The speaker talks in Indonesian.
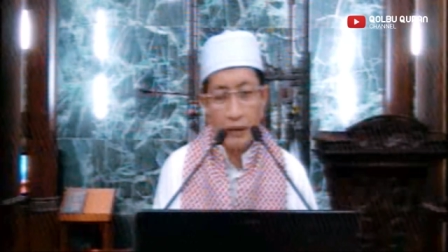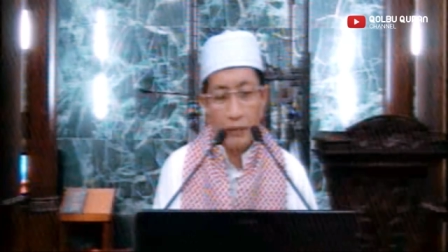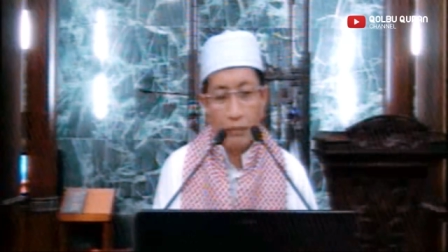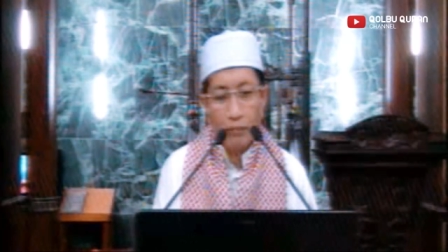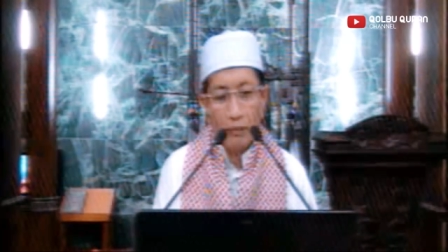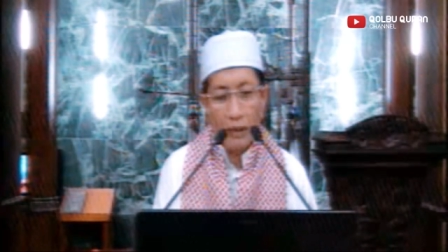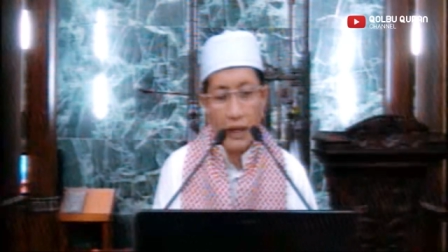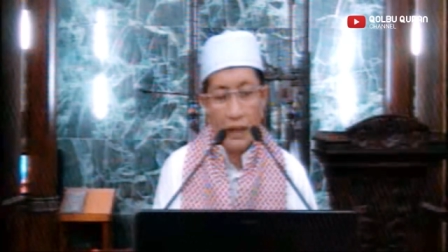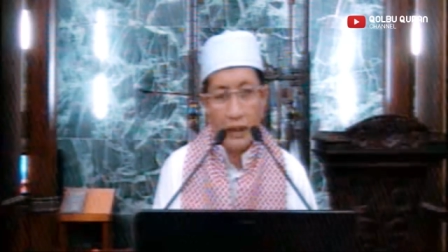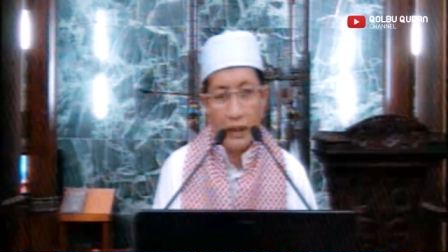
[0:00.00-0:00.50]

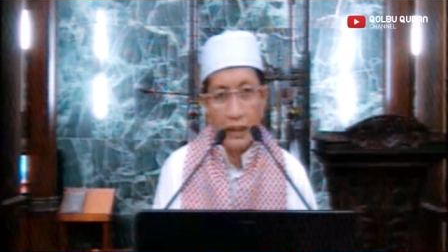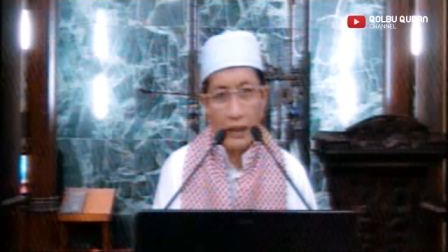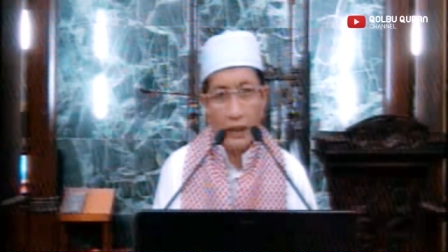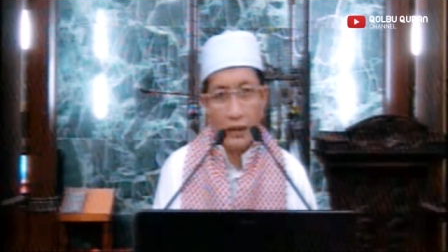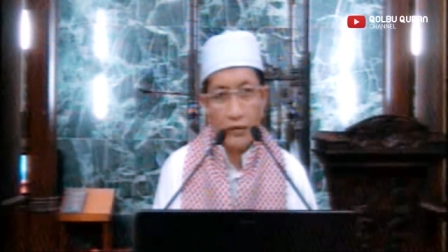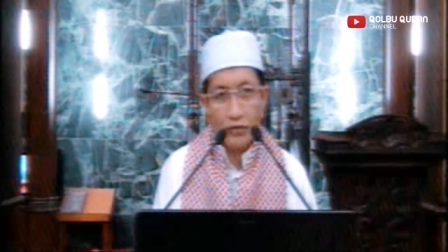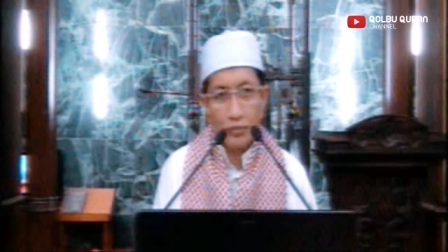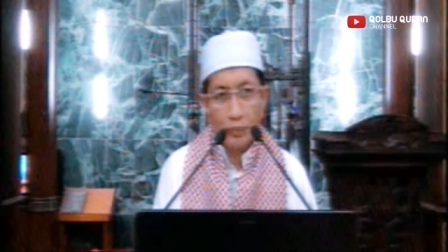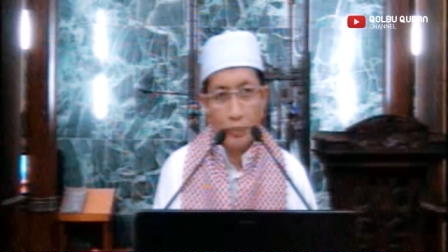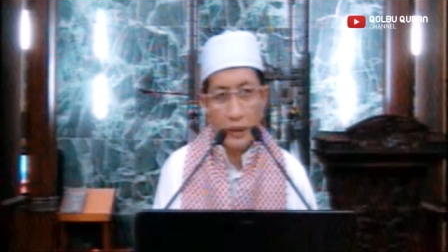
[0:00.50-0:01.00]
makna
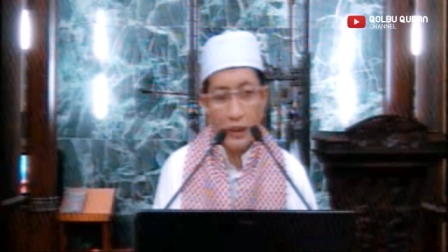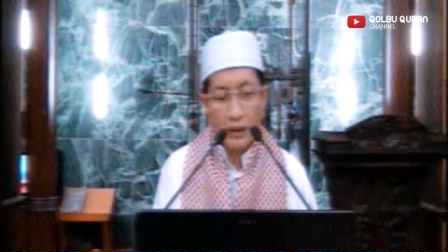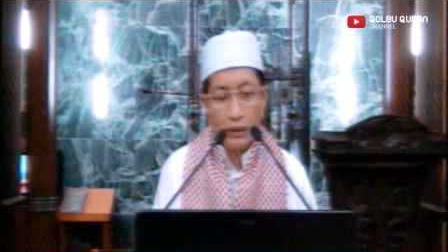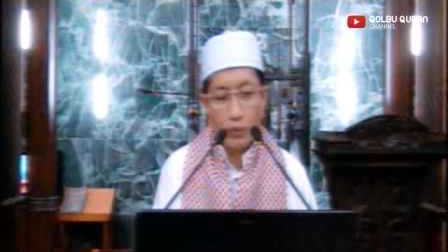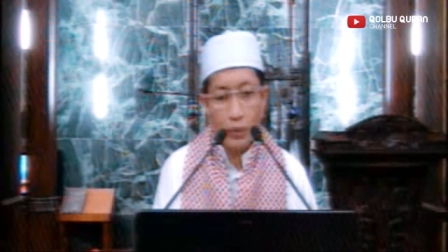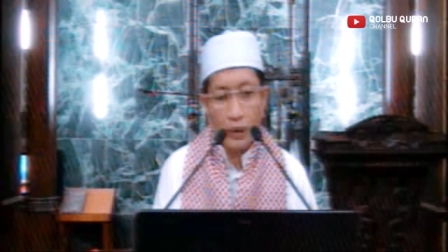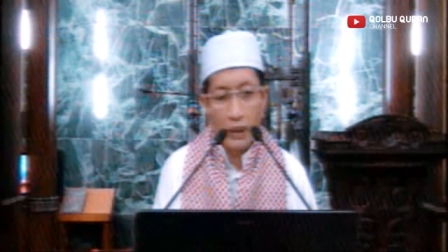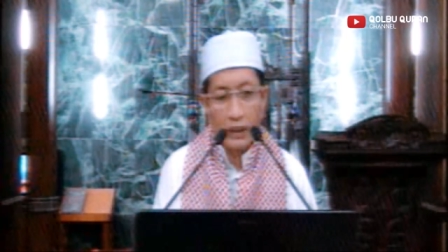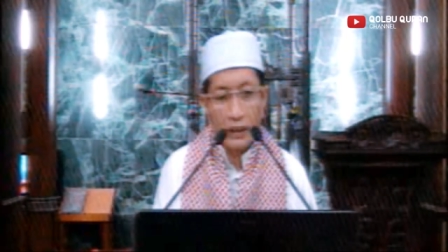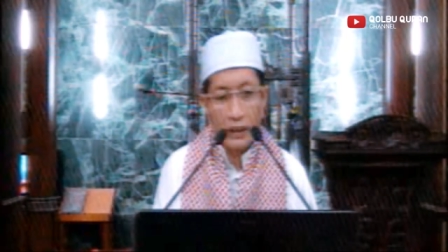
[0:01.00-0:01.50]

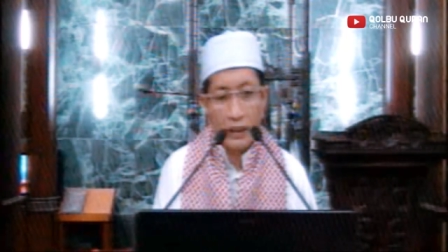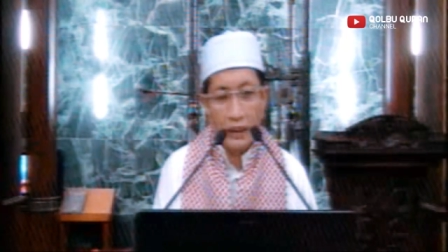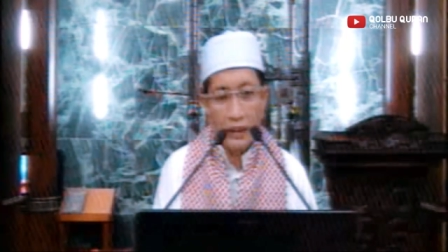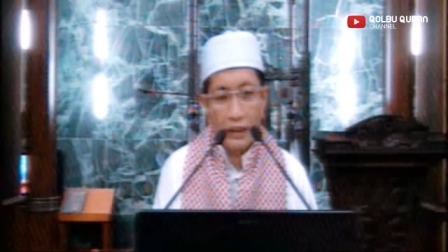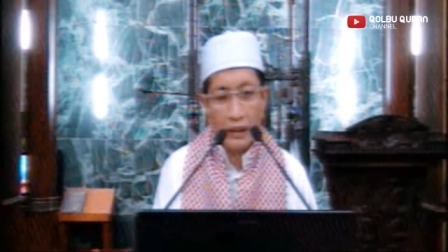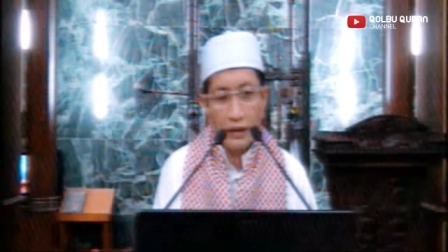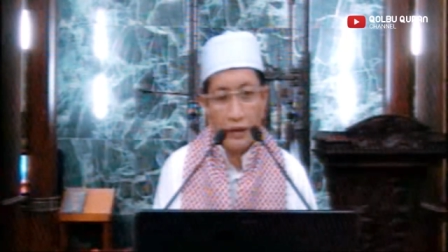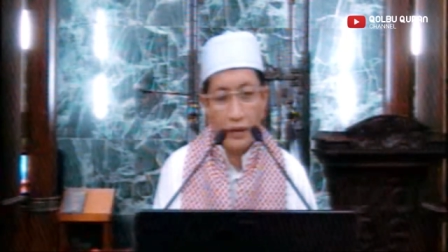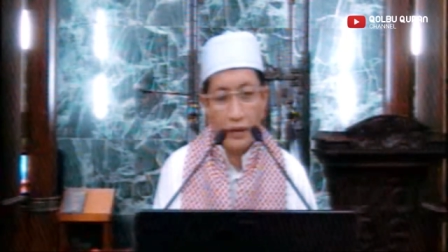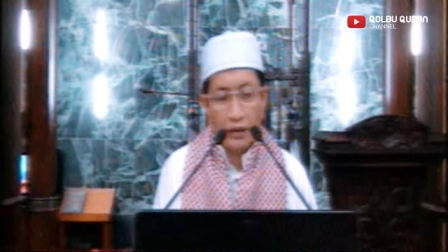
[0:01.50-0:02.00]

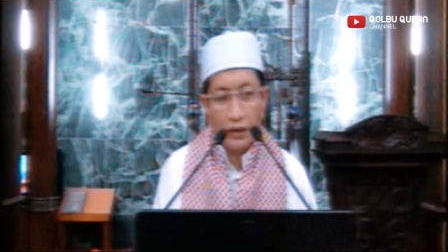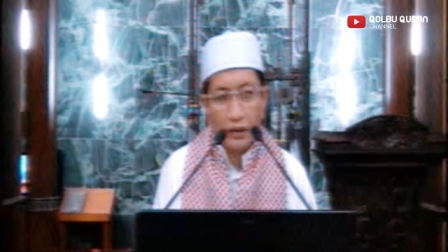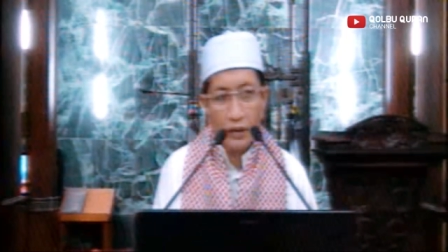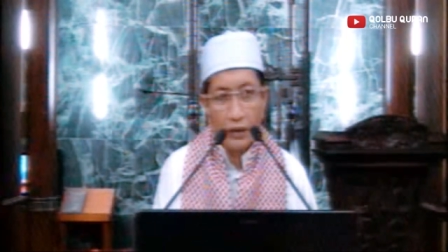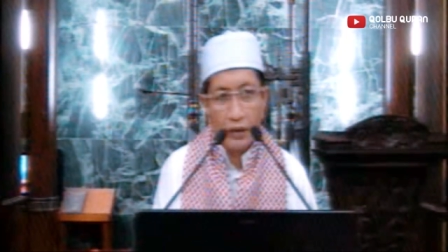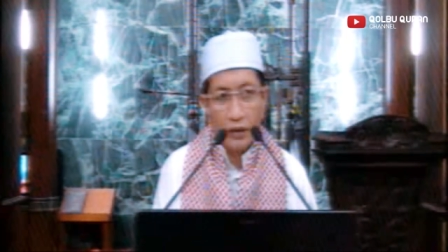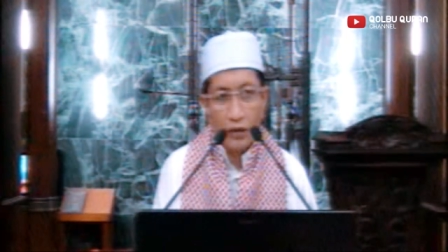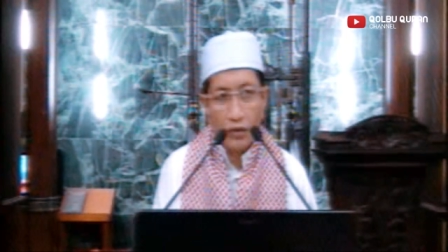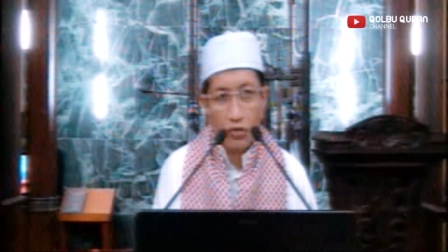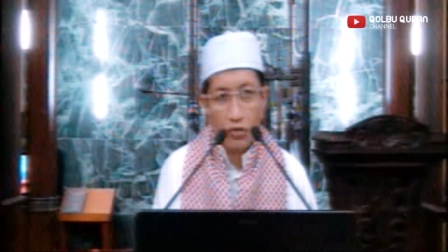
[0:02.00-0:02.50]
spiritualnya
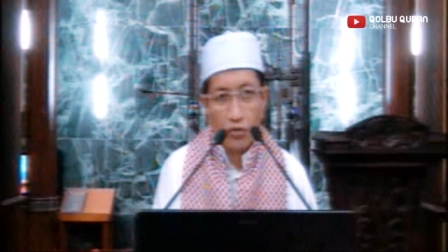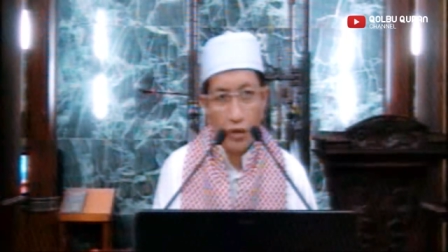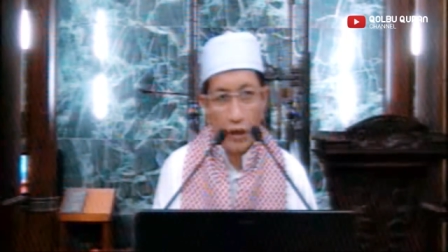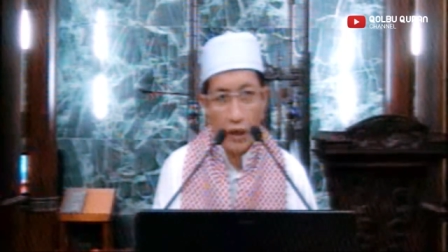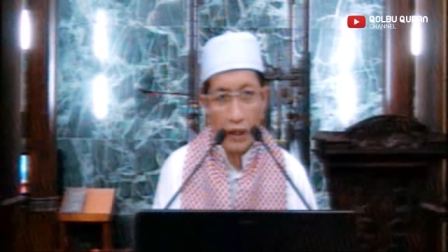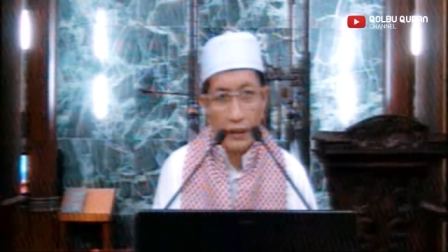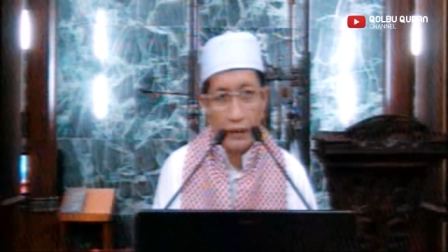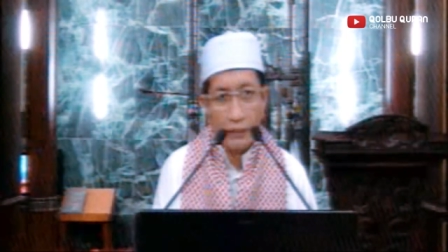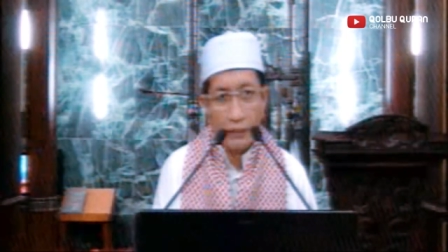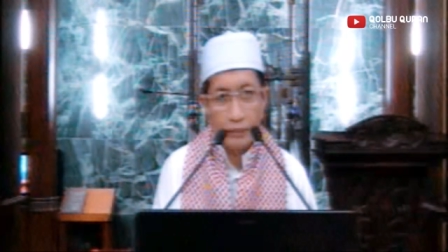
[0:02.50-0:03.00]

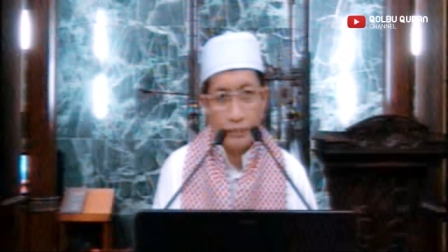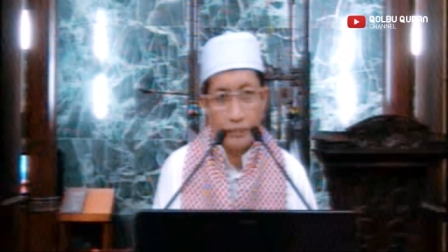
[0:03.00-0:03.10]
sholat.